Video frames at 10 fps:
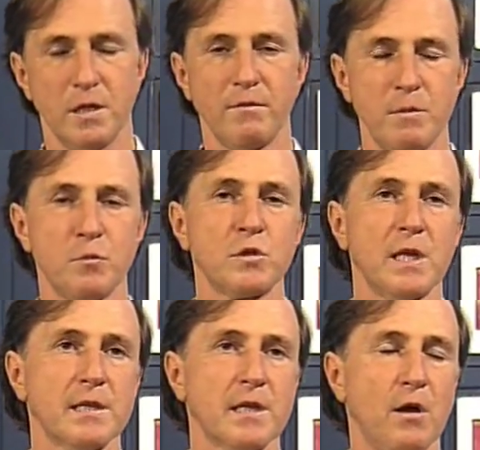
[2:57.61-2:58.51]
denn wenn
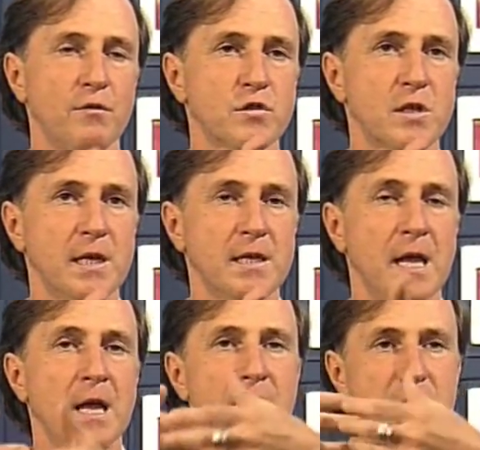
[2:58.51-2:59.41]
Mutter Erde
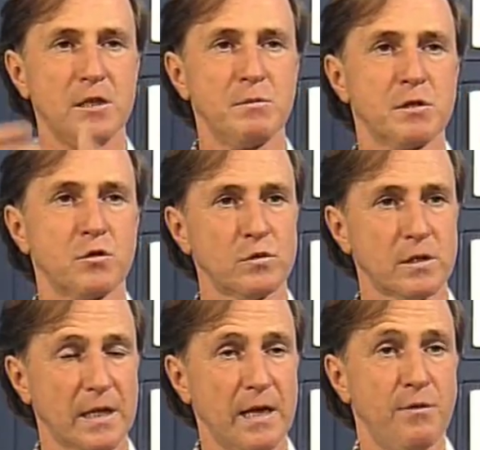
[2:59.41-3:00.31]
aufsteigt, die Dimension
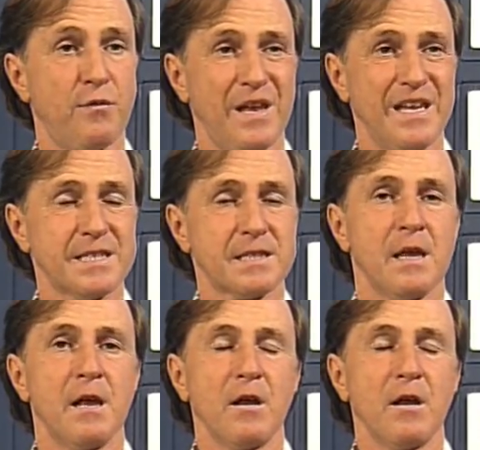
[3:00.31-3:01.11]
der Drei verlässt,